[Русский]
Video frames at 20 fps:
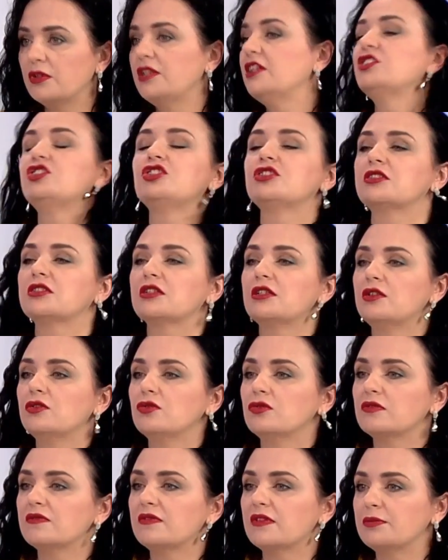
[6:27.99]
Лечится ли
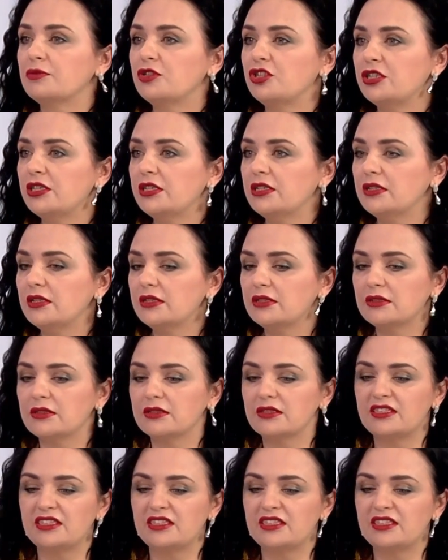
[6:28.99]
он вообще э,